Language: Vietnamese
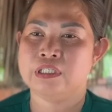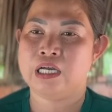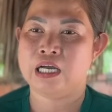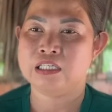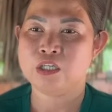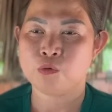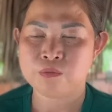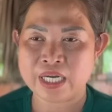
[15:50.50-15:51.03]

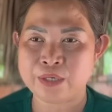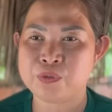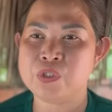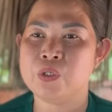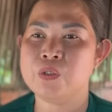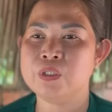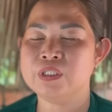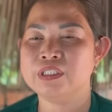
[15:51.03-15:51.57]
ở cung nào
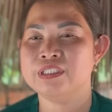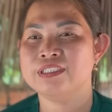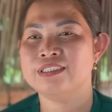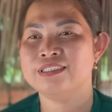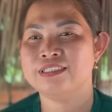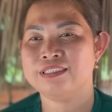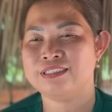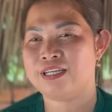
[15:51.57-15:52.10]
số
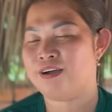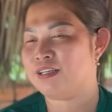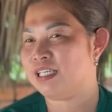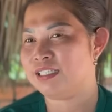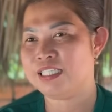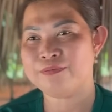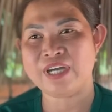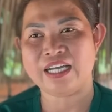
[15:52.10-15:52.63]
còn
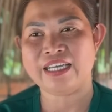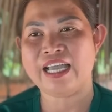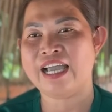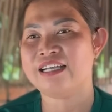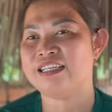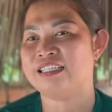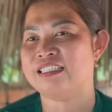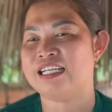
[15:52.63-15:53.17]
những cái bằng
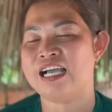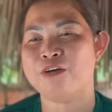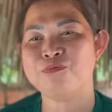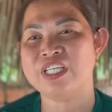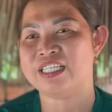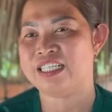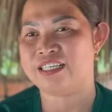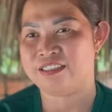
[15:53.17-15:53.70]
khác thì người ta
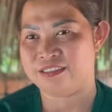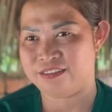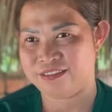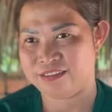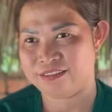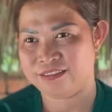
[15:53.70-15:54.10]
không nhìn ra được